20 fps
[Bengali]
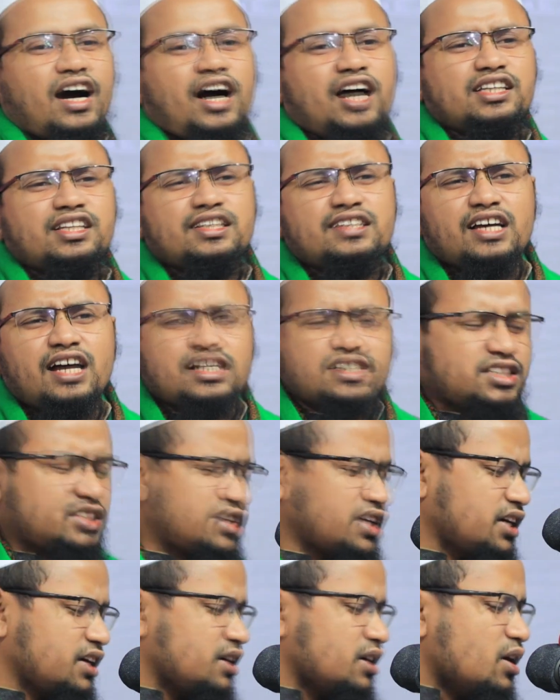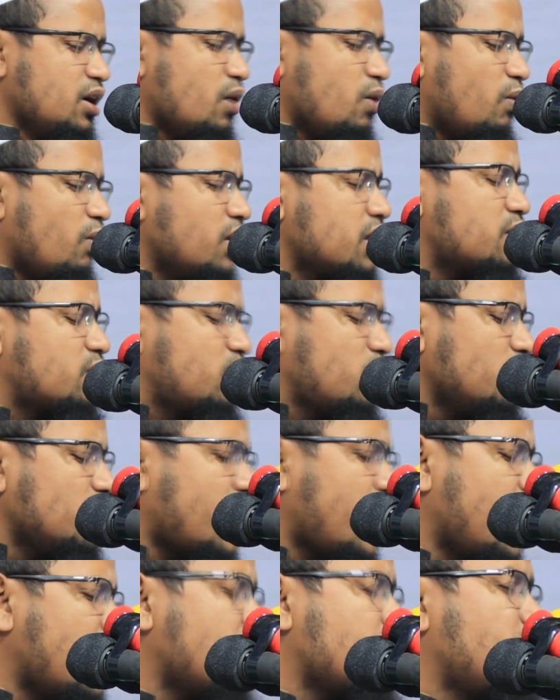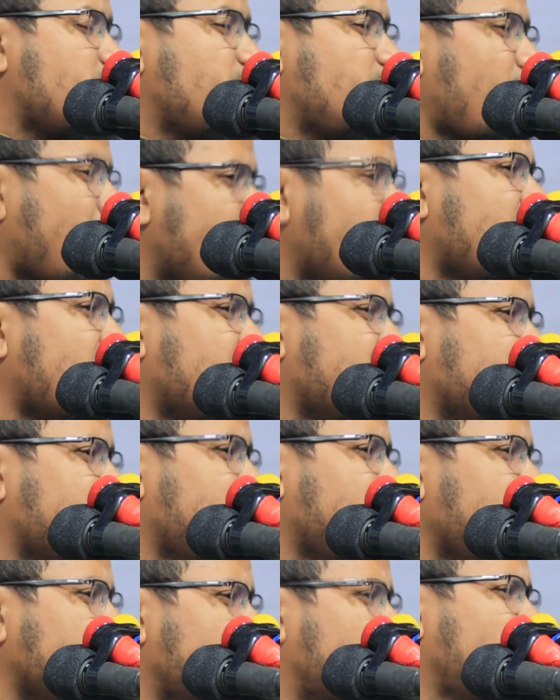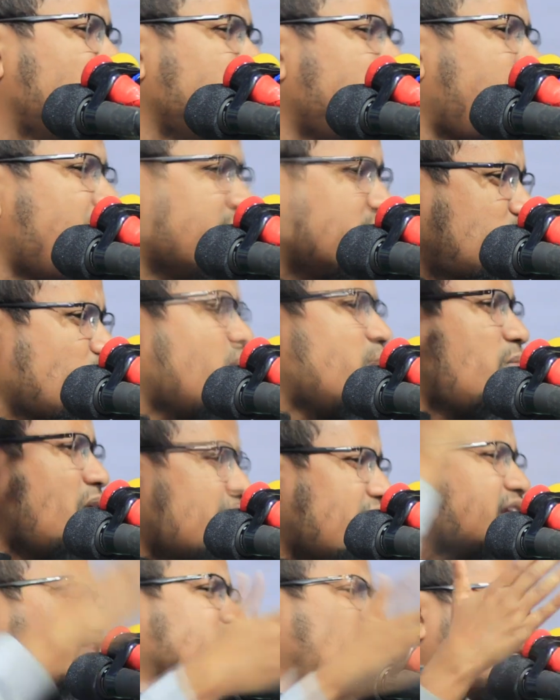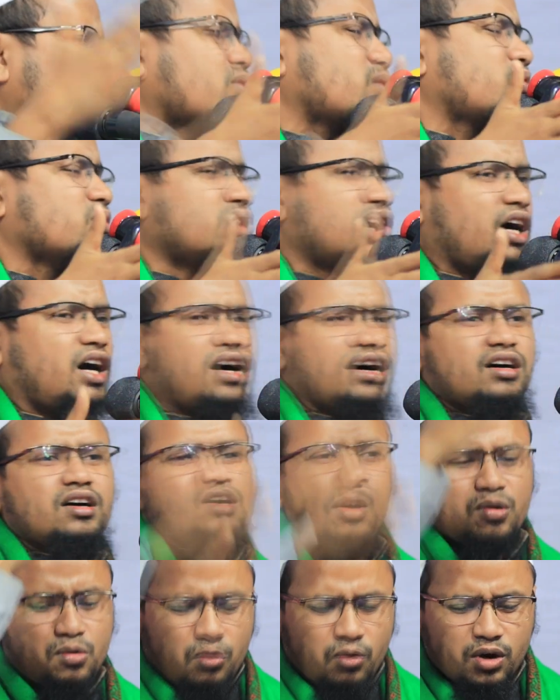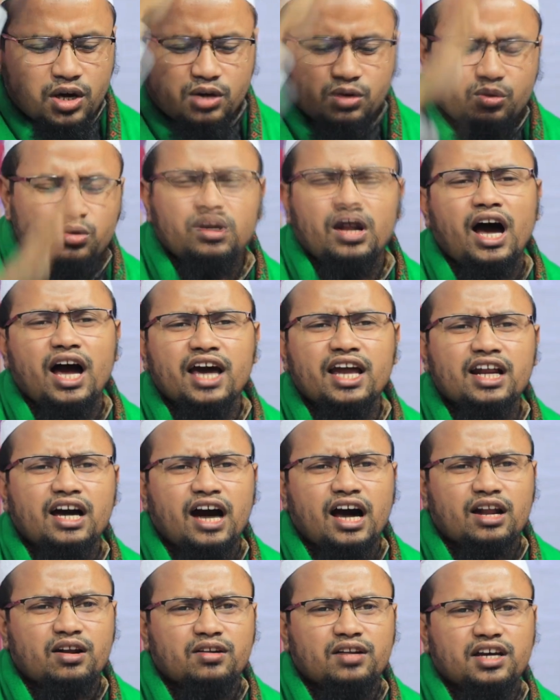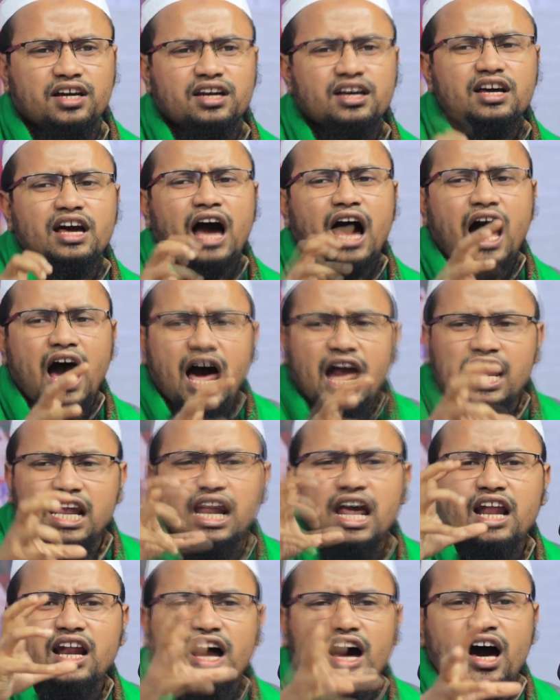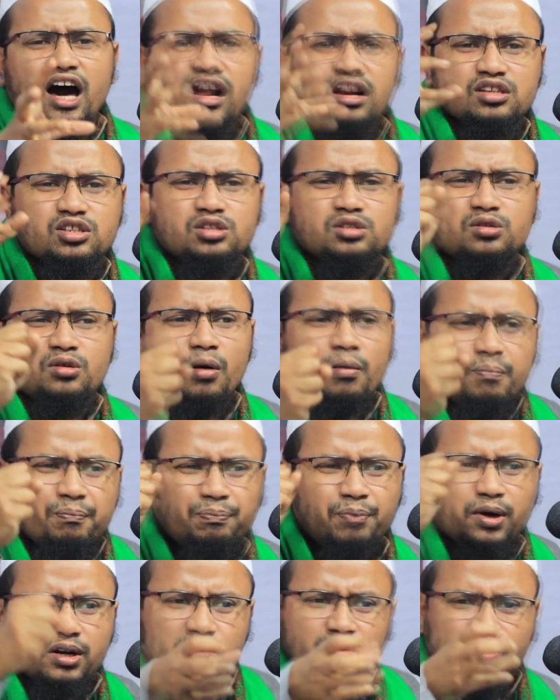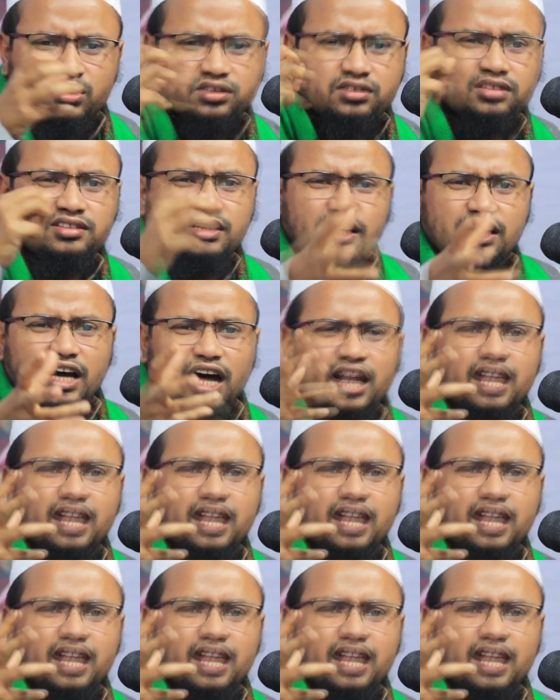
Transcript: হাদিসে আসছে ওই গুনার পাওয়ারে এই গুনাহ এত মারাত্মক গুনাহ ওই গুনাহের কারণে আল্লাহর আরশ কম্পন করতে থাকে